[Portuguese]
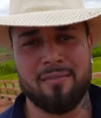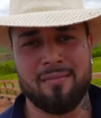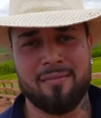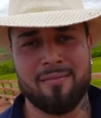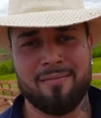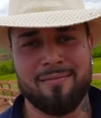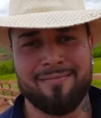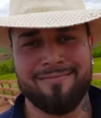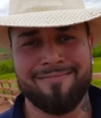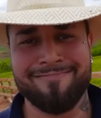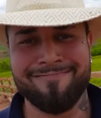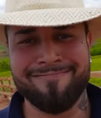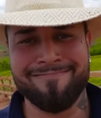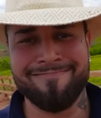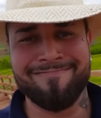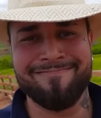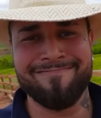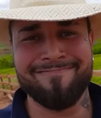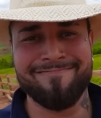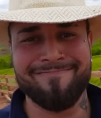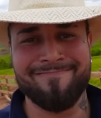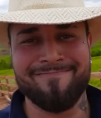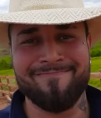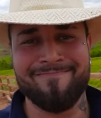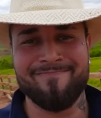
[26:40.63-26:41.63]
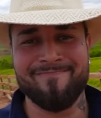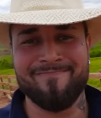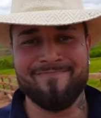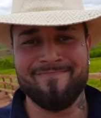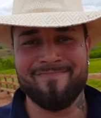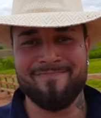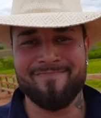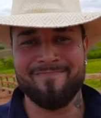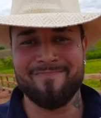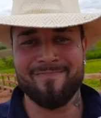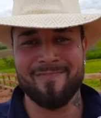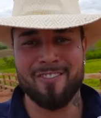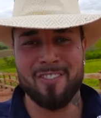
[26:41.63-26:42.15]
Uhum.
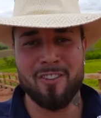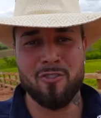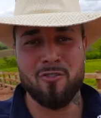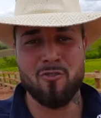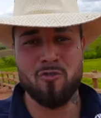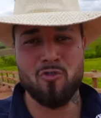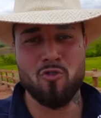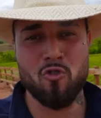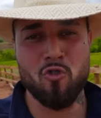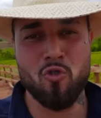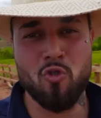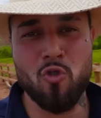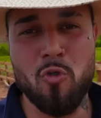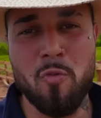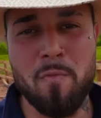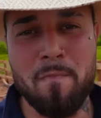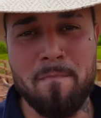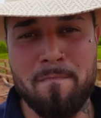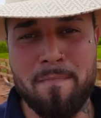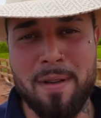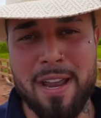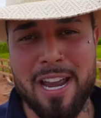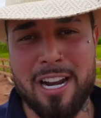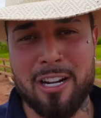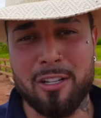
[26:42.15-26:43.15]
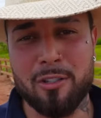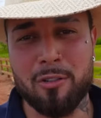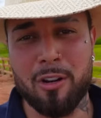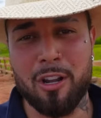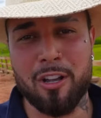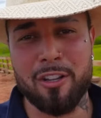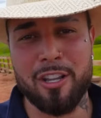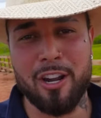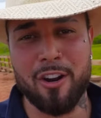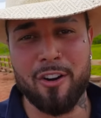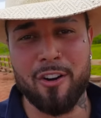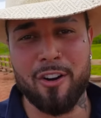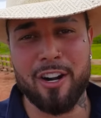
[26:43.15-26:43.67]
Um beijo do Léo
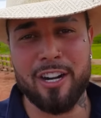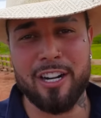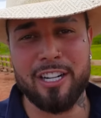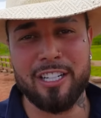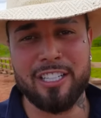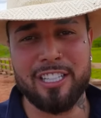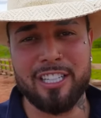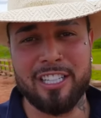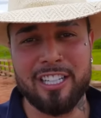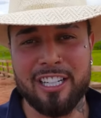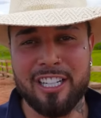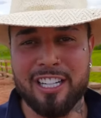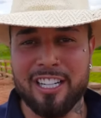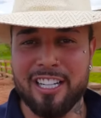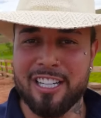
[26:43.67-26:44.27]
da Hornet